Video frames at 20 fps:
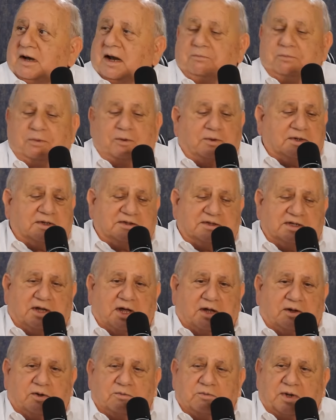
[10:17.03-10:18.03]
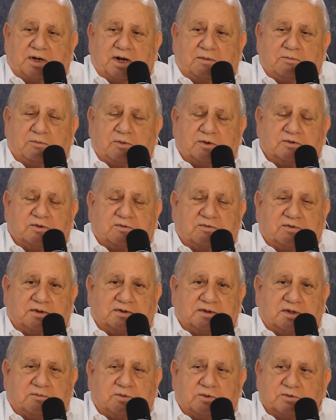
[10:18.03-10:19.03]
La política es como el amor, se
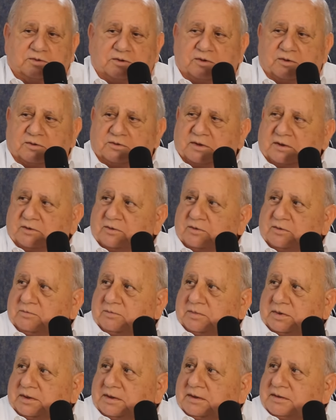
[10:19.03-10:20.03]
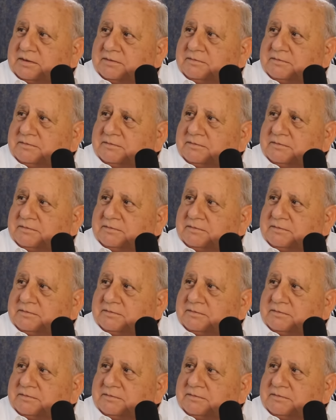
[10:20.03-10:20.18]
ofrece mucho y no se cumple.